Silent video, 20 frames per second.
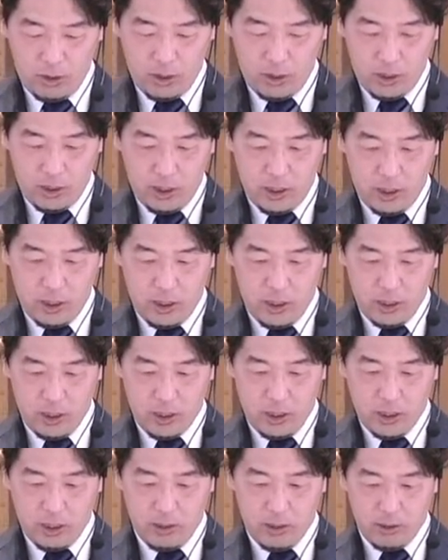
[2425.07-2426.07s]

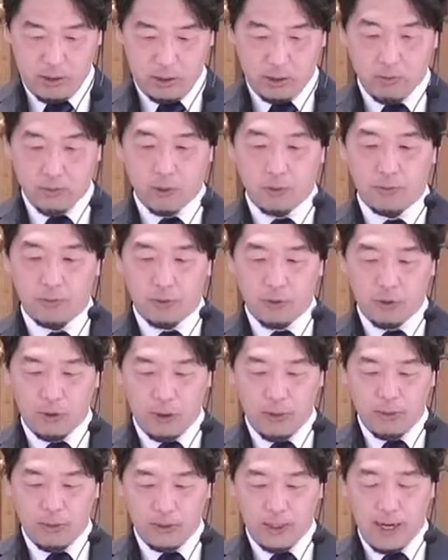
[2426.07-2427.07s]
えー子どもの
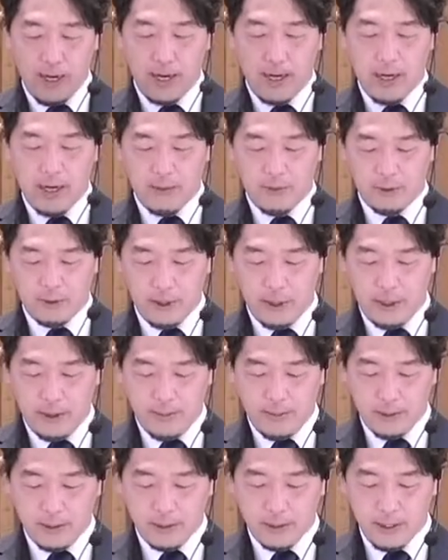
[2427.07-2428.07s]
プログラムが持たれ
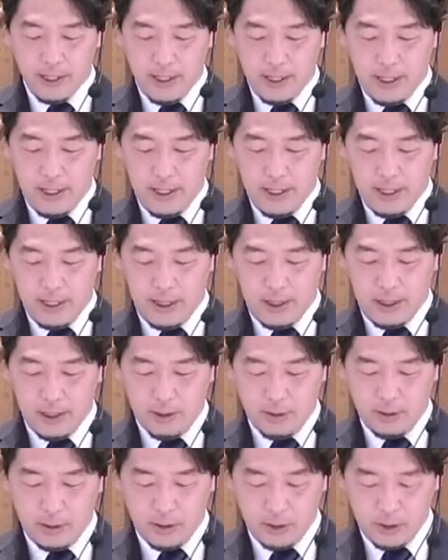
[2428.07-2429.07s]
ます。
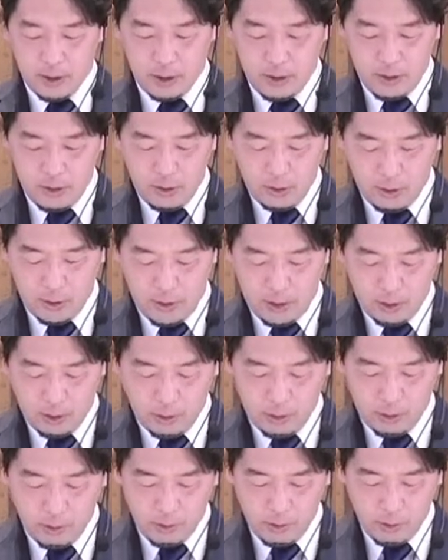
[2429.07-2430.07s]
本日の担
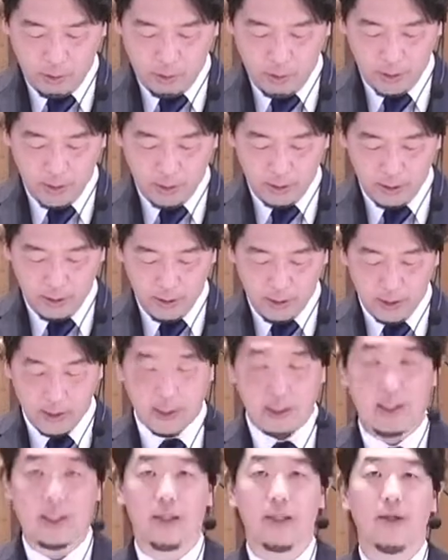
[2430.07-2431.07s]
当は諸見里先
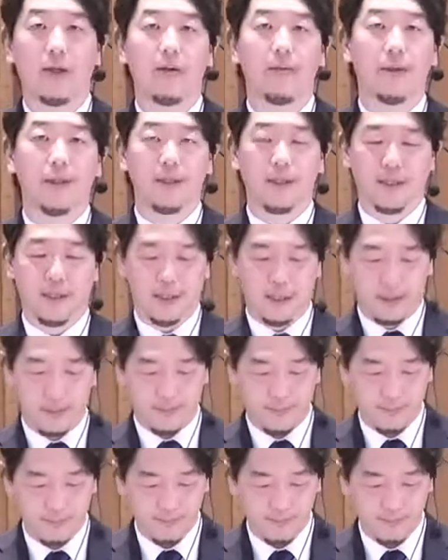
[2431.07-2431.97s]
生になっております。